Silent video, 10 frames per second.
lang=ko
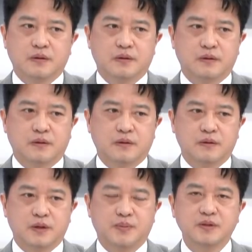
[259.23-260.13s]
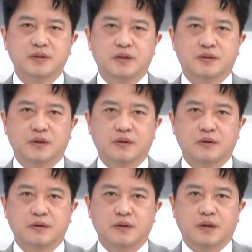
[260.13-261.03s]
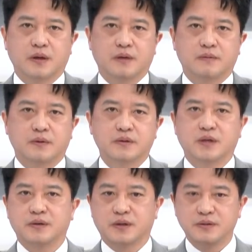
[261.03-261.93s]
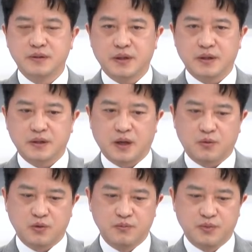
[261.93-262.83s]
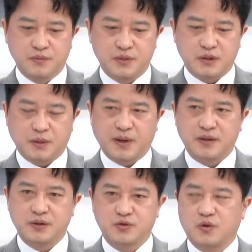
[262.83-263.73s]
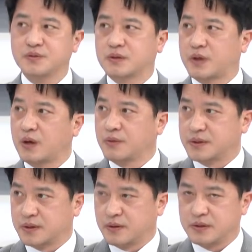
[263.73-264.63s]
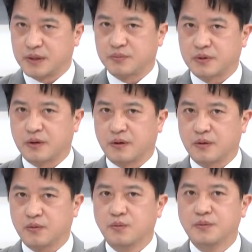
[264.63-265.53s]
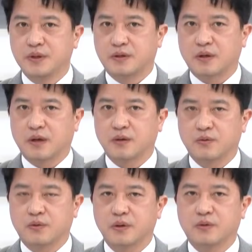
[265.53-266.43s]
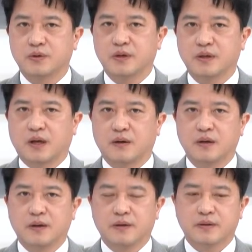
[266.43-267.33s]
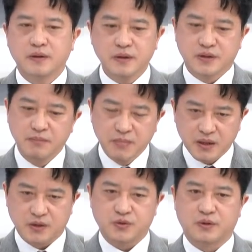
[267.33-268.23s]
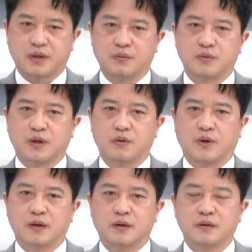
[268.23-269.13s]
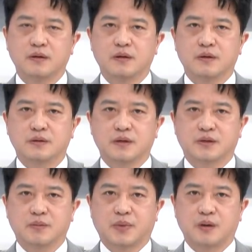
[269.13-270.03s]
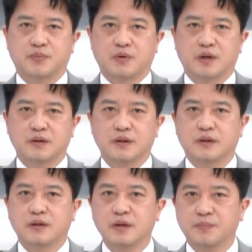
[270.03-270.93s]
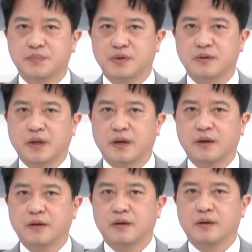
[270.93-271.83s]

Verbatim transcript: 어, 이번 실적에 러시아 전쟁이나 그런 부분들에다 반영이 조금씩 되고 있어요. 이제부터 음. 그 부분이 들어가겠고 그리고 특히나 경기 전망이 안 좋기 때문에 과연 실적 발표를 하는 이 기업들의